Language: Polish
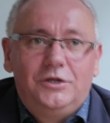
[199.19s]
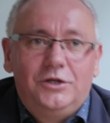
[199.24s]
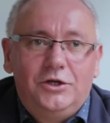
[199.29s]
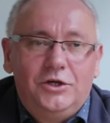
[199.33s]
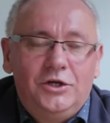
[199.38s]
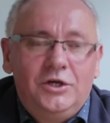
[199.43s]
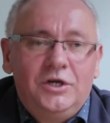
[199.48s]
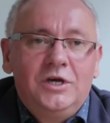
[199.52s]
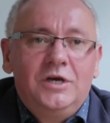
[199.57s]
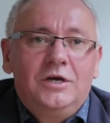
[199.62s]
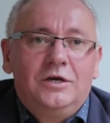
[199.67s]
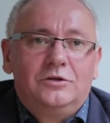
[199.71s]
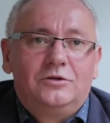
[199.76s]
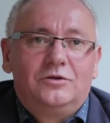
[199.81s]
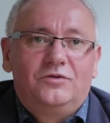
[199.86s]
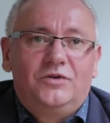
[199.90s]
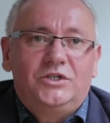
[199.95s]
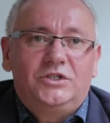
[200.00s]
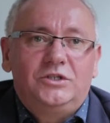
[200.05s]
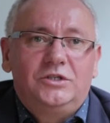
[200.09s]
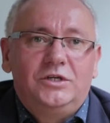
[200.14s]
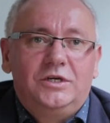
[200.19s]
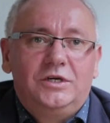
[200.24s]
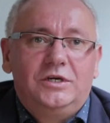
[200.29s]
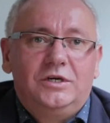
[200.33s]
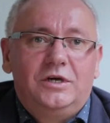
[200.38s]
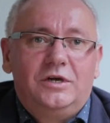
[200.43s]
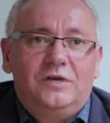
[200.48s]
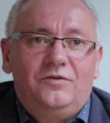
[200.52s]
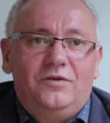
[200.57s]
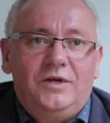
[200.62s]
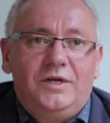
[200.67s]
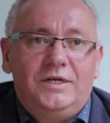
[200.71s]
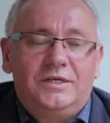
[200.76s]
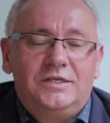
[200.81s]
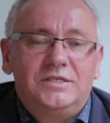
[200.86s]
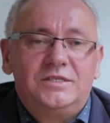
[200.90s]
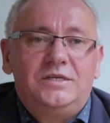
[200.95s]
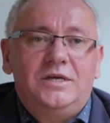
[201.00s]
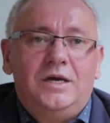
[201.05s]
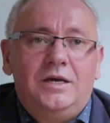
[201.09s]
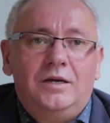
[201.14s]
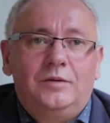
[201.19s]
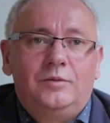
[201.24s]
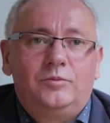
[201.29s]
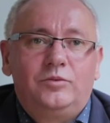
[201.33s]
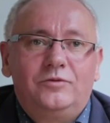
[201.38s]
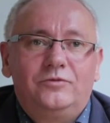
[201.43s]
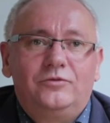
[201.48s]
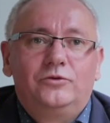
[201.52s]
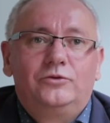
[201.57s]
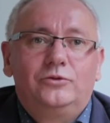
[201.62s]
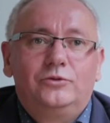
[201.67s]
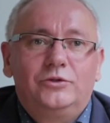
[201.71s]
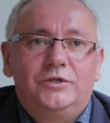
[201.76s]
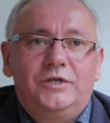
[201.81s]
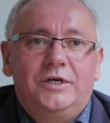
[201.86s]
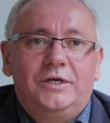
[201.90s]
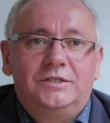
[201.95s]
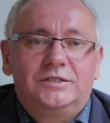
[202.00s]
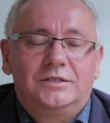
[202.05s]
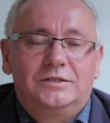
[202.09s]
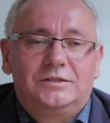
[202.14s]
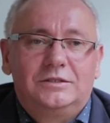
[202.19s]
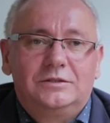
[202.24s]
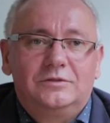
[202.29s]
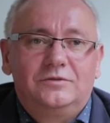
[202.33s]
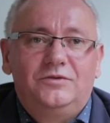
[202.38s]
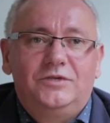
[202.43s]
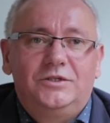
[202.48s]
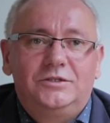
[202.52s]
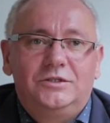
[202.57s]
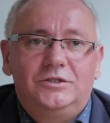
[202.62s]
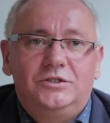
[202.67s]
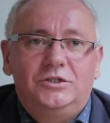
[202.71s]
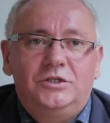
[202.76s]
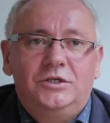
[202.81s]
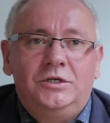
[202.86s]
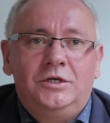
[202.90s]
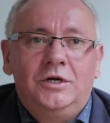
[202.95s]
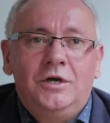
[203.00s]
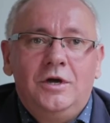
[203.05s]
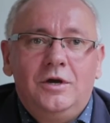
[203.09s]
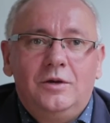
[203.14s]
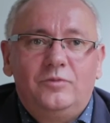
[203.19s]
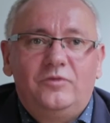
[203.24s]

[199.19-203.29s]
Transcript: I to właśnie refleksja powoduje, zastanowienie się,